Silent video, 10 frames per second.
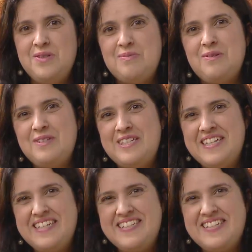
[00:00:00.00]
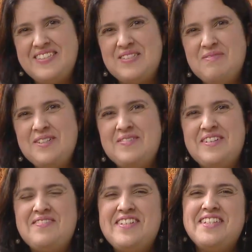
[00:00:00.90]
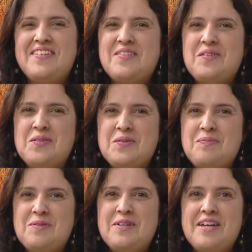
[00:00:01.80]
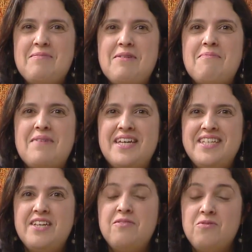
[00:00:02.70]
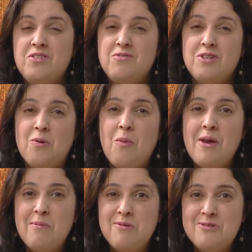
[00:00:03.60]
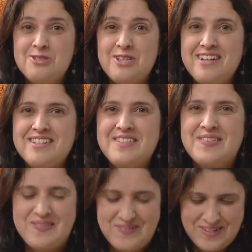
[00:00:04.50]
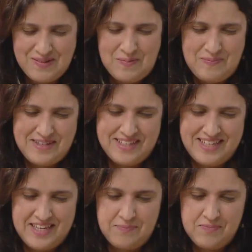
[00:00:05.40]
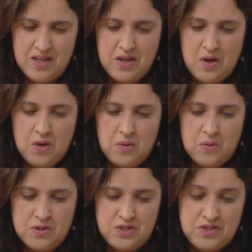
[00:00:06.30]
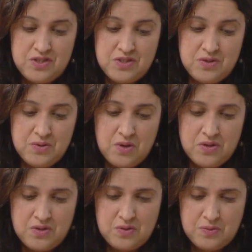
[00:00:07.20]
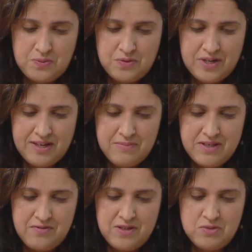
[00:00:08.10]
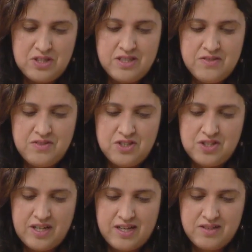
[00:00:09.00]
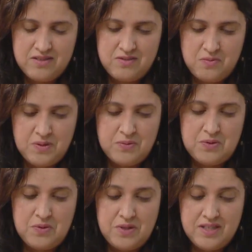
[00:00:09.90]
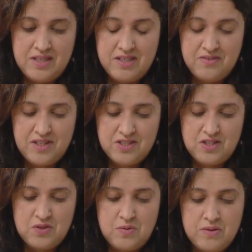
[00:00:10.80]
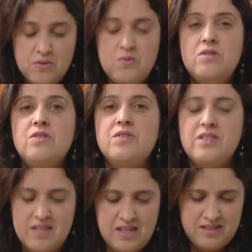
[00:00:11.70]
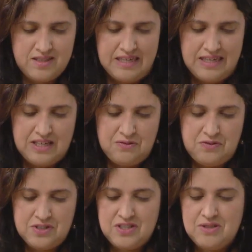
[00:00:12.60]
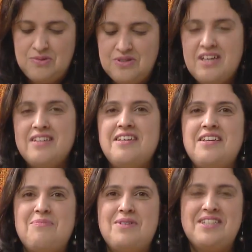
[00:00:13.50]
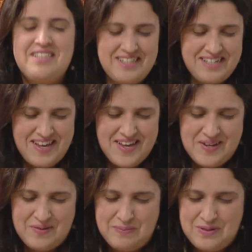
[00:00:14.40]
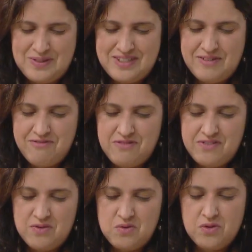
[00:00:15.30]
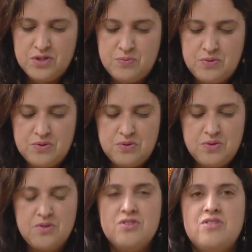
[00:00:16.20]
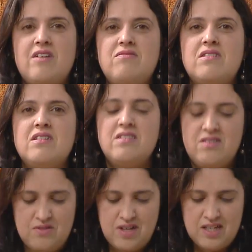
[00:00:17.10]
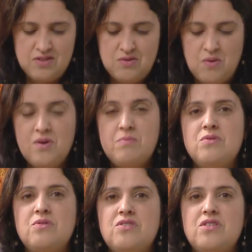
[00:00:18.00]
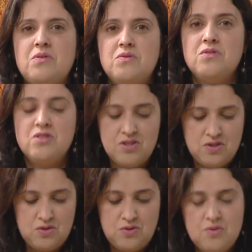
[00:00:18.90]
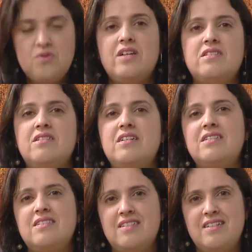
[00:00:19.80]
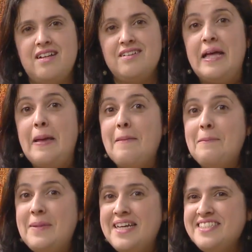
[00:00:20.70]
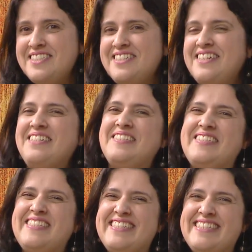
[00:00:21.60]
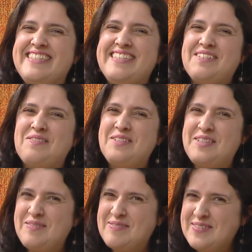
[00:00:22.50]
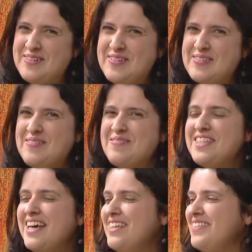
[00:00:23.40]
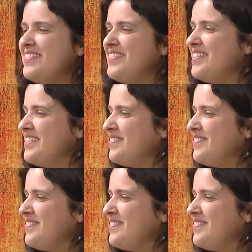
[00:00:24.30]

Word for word: muito bom dia, seja muito bem-vindo ao nosso programa Manhã Viva. Como é bom estar na sua companhia. Hoje, o nosso programa, vamos entrevistar eh, uma pessoa que, através da sua curiosidade e força de vontade em aprender, começou a desenvolver o gosto por tudo o que estava relacionado com a produção de chocolate artesanal. Mas antes de conhecermos o nosso convidado, hoje